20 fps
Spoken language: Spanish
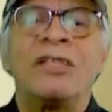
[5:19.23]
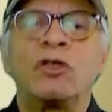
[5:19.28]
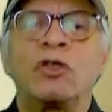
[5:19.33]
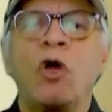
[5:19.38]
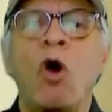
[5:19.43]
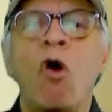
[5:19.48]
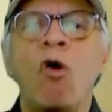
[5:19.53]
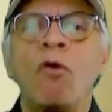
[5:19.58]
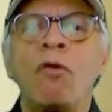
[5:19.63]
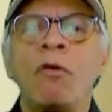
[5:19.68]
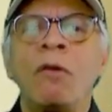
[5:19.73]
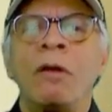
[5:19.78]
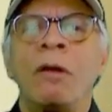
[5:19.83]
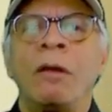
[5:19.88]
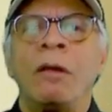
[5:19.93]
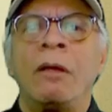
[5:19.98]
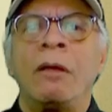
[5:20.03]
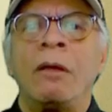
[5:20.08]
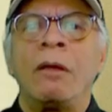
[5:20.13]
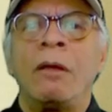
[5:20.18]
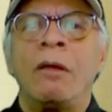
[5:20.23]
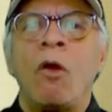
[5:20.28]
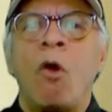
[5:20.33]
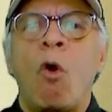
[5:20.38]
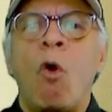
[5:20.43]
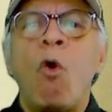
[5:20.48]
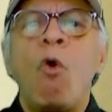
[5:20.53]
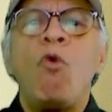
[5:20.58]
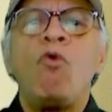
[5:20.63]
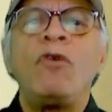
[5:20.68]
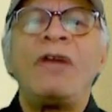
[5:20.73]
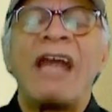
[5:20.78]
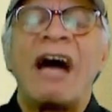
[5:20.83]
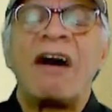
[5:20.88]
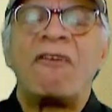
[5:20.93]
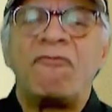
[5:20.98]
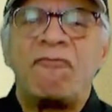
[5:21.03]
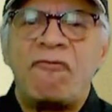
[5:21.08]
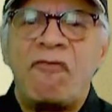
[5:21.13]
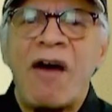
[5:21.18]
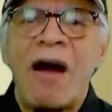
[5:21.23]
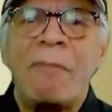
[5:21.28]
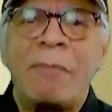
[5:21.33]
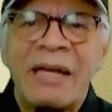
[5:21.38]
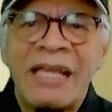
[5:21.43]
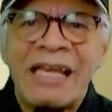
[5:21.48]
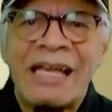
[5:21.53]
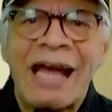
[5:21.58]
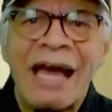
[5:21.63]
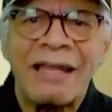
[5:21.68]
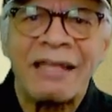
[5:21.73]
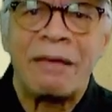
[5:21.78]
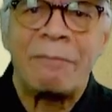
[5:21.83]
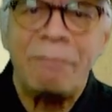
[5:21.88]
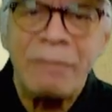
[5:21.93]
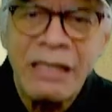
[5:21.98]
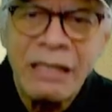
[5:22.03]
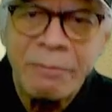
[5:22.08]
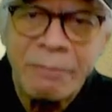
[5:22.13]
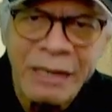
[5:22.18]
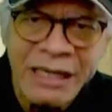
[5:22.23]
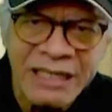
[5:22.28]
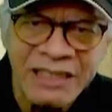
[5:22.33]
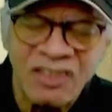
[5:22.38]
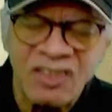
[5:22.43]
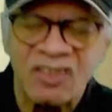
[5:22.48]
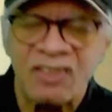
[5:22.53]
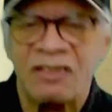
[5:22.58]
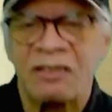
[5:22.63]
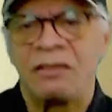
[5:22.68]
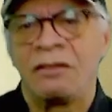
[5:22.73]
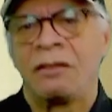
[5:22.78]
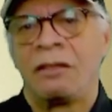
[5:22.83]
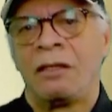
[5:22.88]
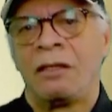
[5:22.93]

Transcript: Son una fábrica de mimes